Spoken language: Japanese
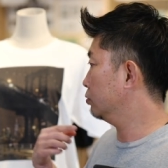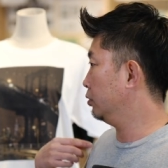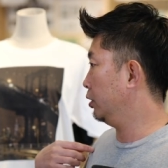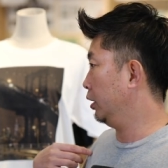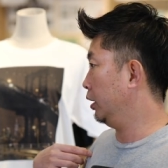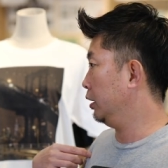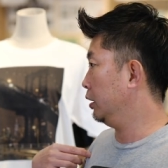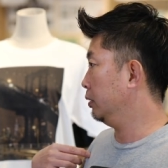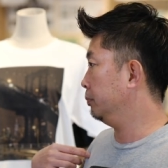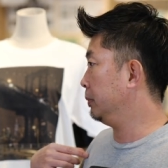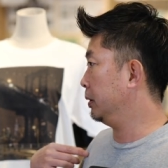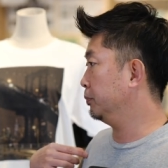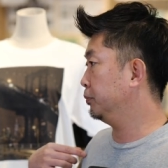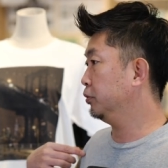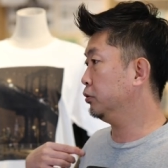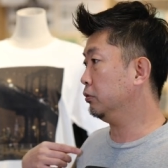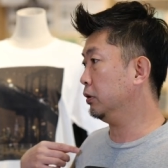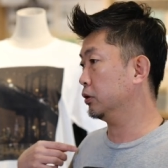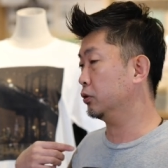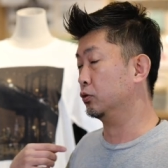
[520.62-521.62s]
グレー、まあ、
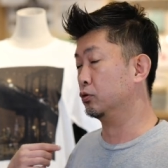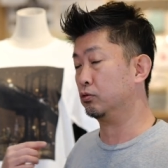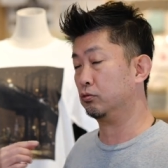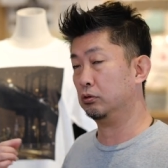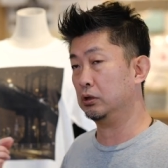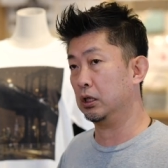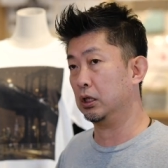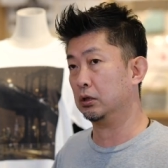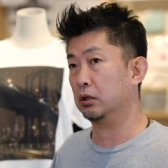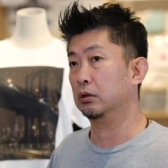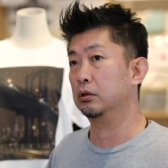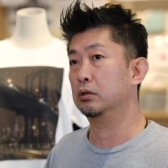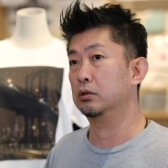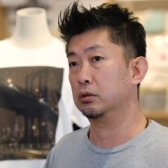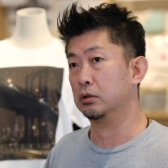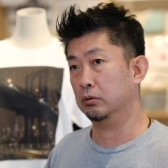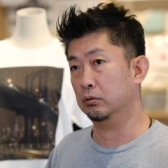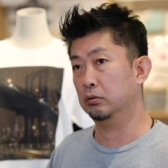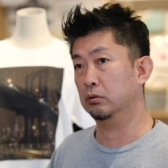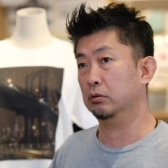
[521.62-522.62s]
ブルーはちょっと少なかったんで
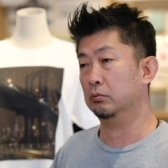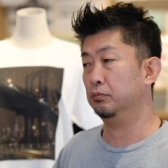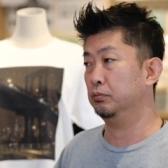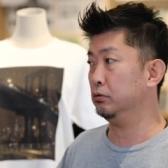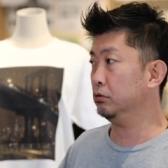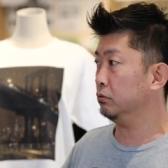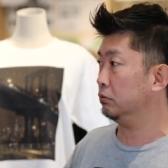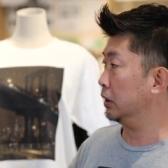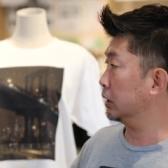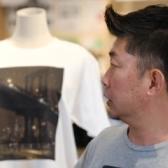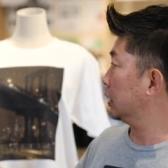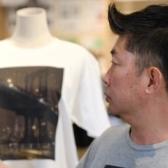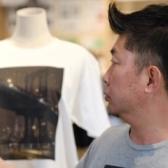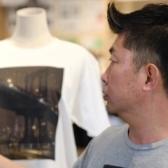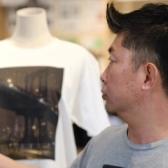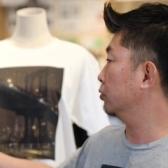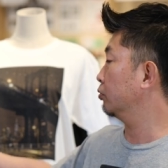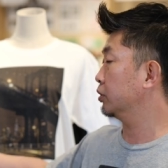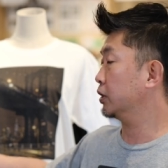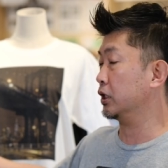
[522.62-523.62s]
すけどブルーは多
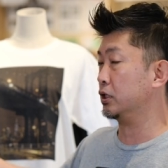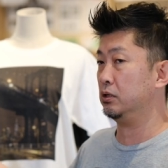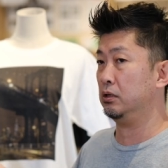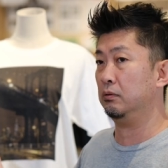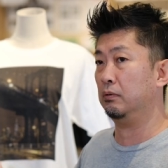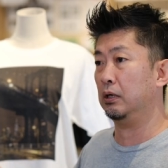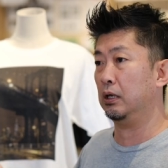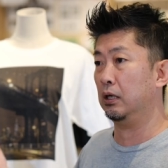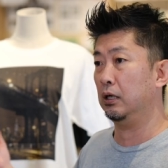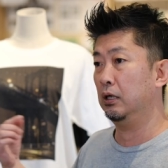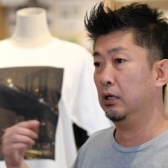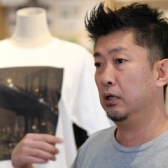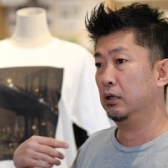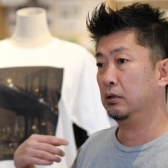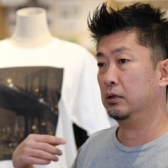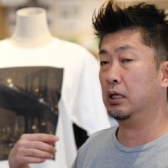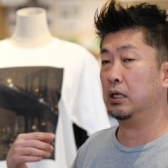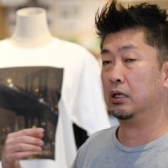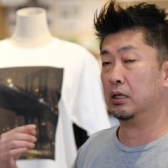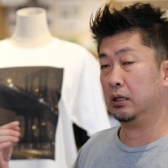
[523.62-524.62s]
分この写真では
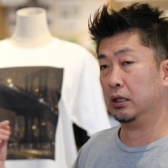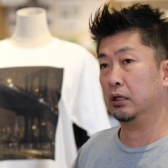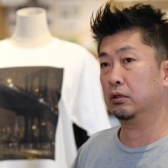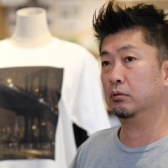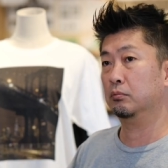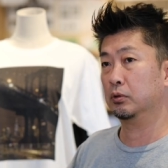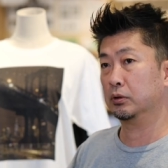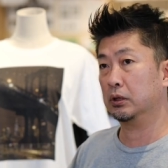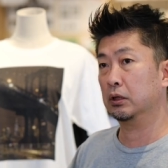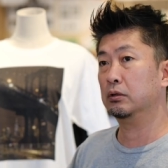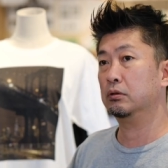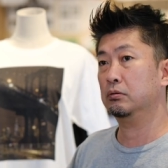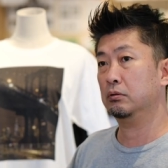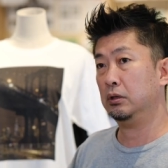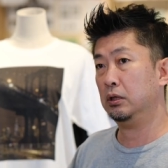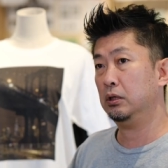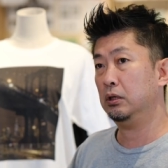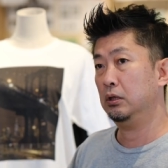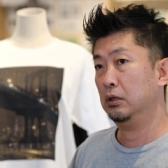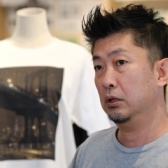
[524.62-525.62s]
ないかなと思ったんですよ
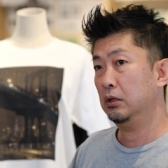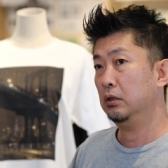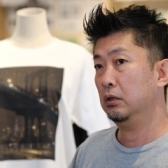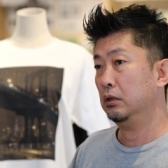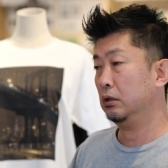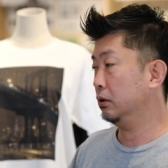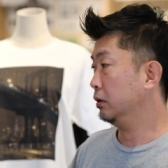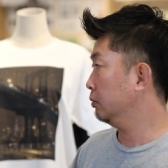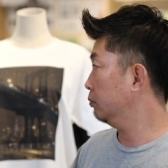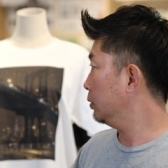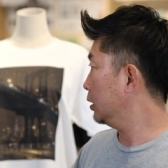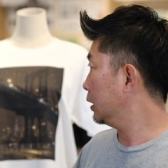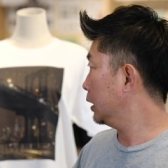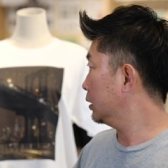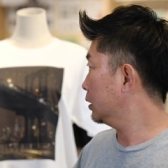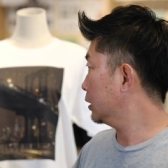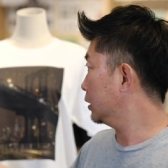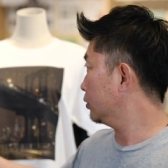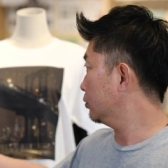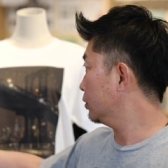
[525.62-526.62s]
ね、えー、まあ
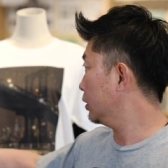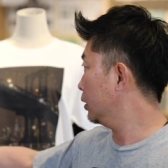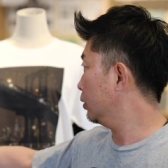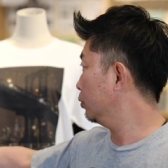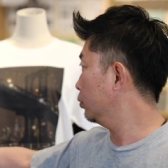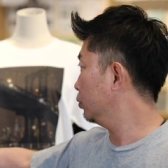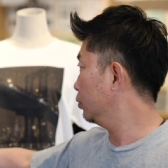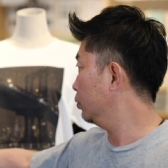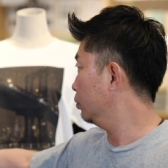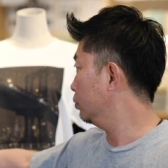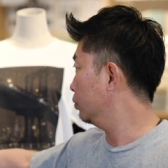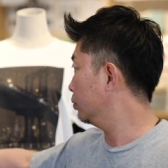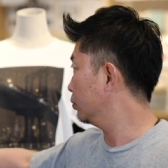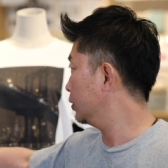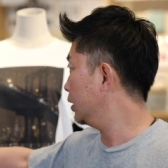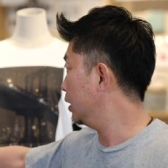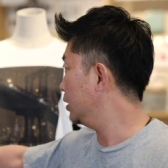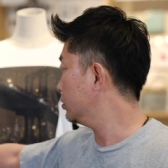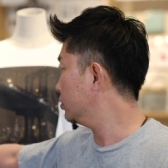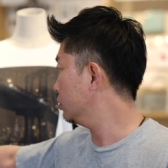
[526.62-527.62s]
なんでかっていったらこ
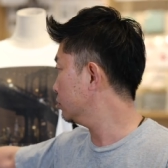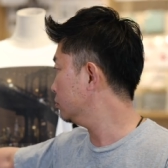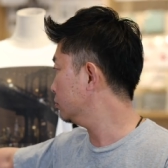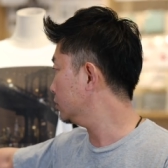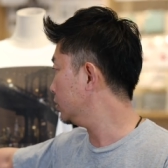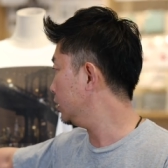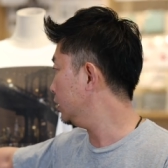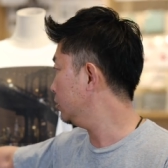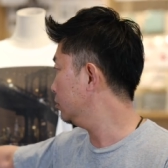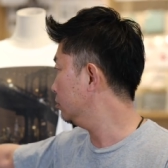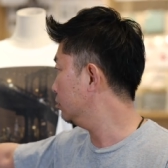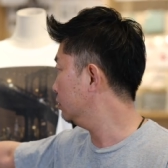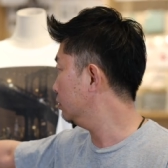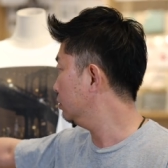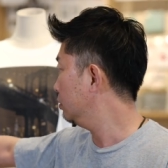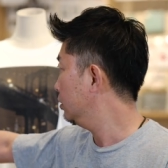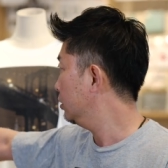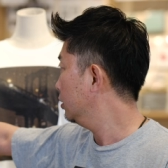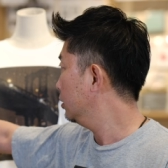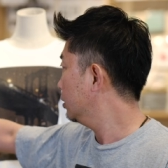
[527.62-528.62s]
の暖色系の